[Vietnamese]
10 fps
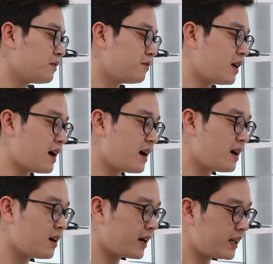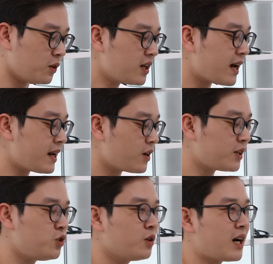Và cái kiểu thiết kế này đã
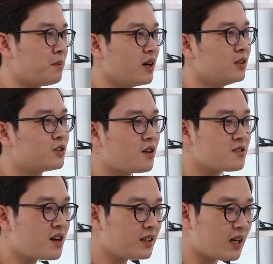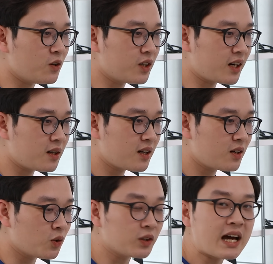truyền cảm hứng cho rất là nhiều những cái
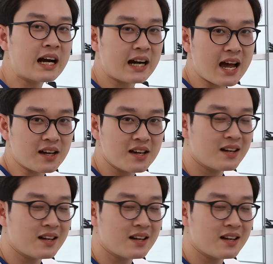đối tác khác,